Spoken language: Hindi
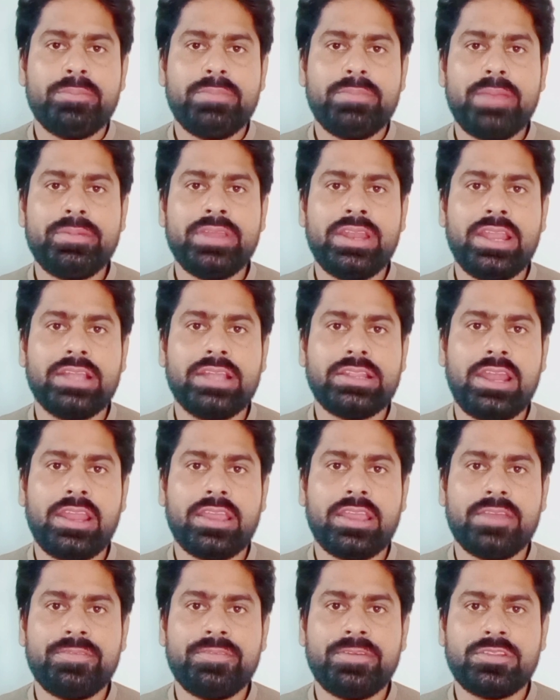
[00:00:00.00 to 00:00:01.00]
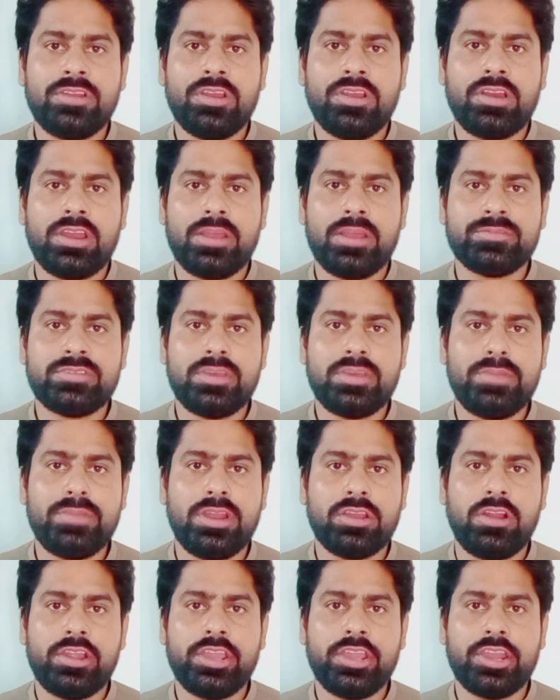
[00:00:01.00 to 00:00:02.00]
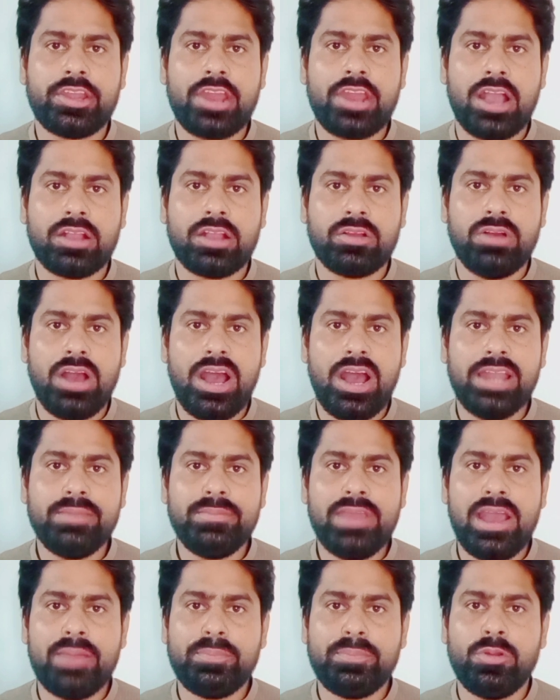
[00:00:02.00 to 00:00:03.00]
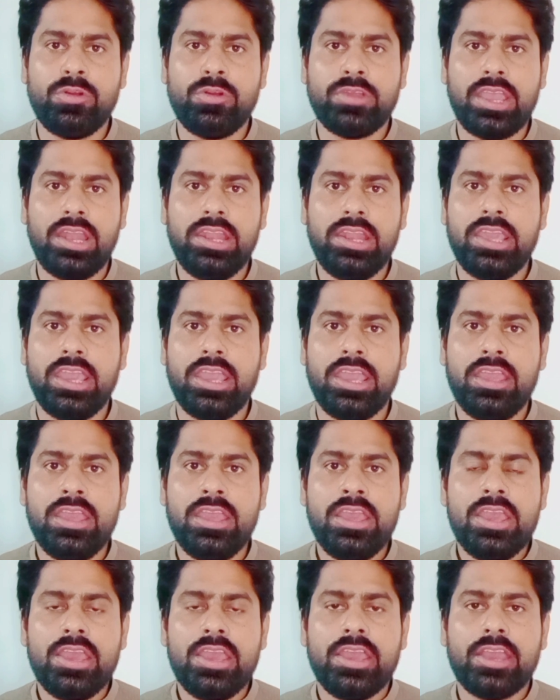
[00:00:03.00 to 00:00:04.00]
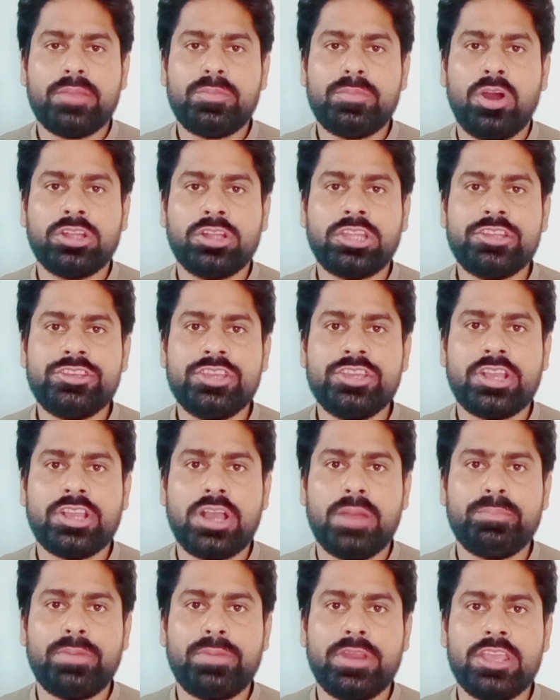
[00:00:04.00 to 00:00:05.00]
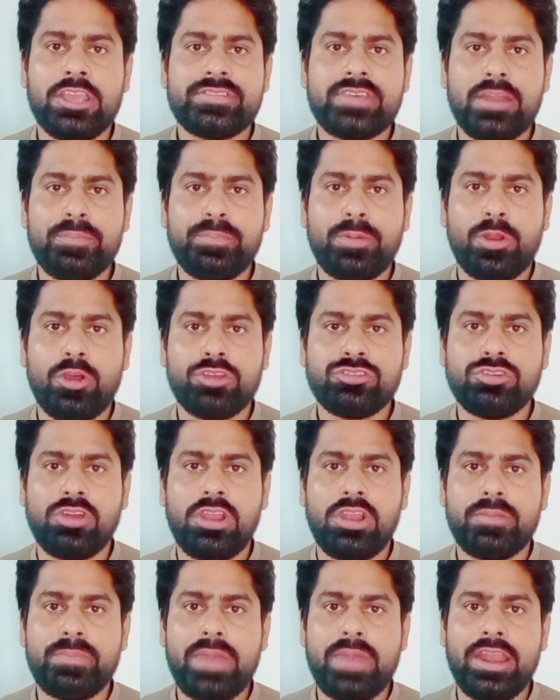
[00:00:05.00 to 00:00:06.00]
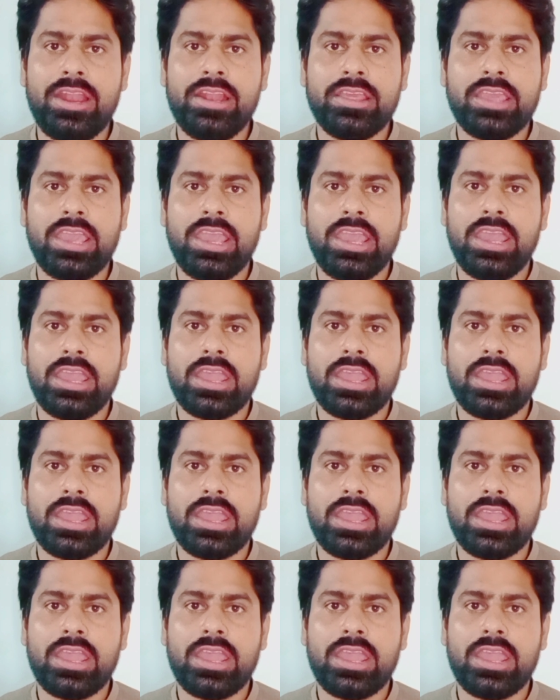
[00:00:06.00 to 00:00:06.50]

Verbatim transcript: मैं भी अल्लाह ताला के फजल करम से बिल्कुल ठीक ठाक हूँ आज मैं आप लोगों के लिए एक बहुत अच्छी कंपनी प्रो सोलर पैनल के